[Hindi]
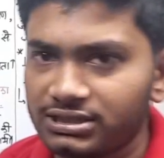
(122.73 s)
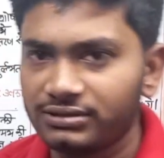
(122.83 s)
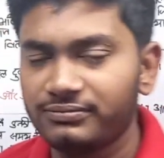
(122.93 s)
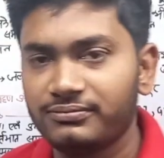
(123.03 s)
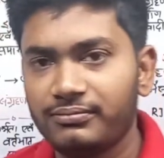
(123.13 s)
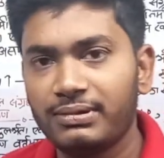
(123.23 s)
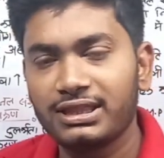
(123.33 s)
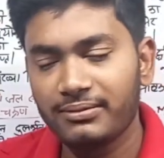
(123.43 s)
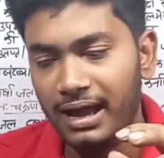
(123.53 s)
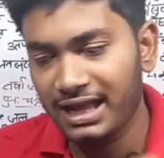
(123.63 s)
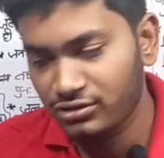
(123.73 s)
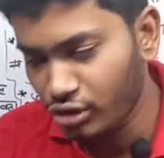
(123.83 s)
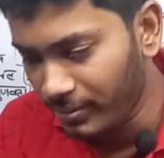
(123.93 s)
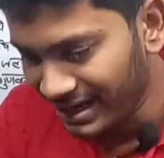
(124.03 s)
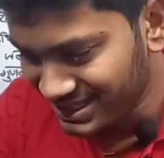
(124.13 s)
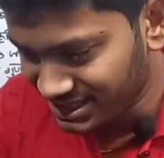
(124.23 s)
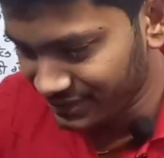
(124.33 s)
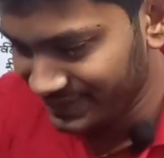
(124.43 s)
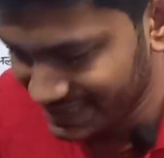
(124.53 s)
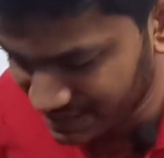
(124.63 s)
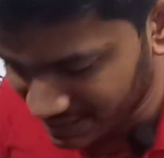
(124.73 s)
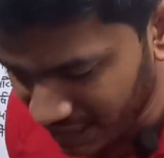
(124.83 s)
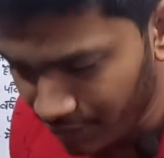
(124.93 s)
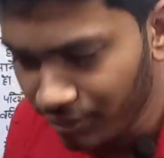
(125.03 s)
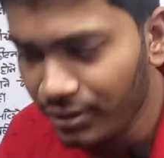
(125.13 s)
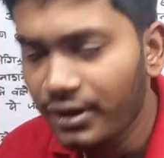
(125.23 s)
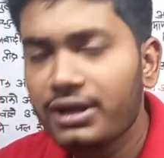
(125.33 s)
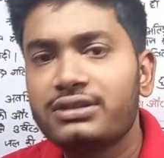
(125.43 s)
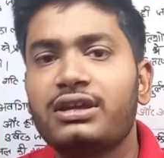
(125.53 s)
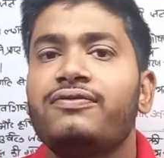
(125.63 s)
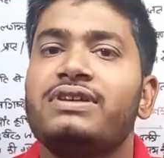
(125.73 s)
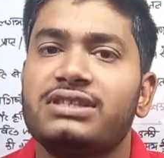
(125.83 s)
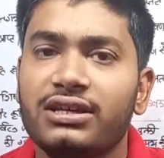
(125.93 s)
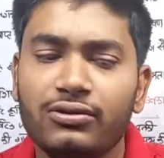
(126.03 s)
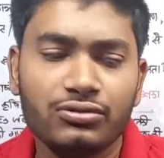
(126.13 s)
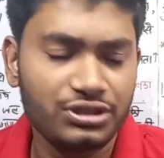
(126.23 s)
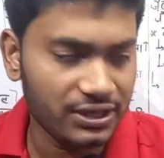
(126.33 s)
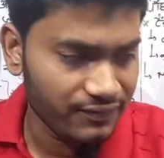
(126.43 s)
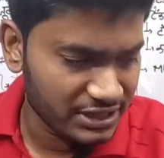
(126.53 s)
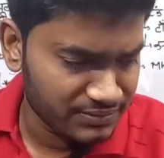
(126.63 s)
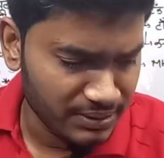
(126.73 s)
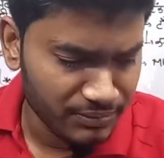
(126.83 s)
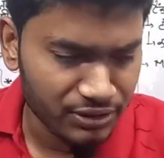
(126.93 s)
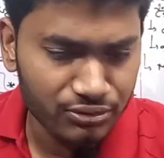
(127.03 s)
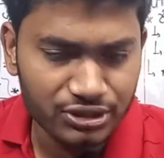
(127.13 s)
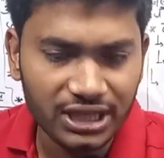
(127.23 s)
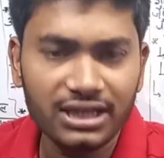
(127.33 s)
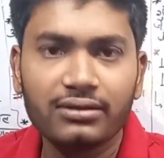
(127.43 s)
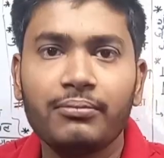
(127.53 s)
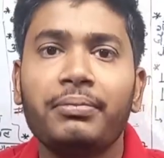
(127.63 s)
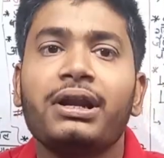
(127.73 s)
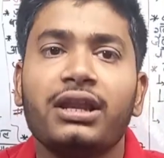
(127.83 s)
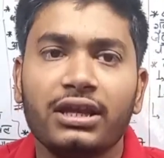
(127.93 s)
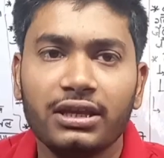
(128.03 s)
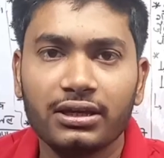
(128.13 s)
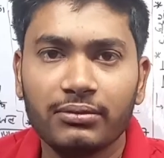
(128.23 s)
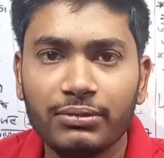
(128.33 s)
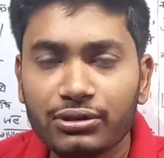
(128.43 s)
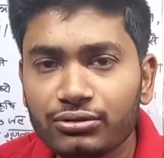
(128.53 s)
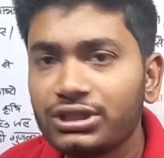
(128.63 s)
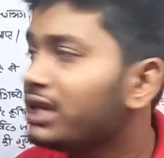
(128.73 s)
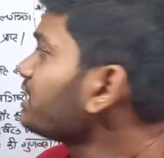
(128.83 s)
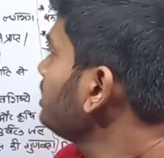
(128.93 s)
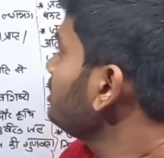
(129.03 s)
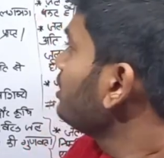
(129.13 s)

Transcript: से मतलब आज जो हमारा सरफेस है क्या हो सरफेस है उस सरफेस में मृदु जल बढ़ रही है मृदु जल की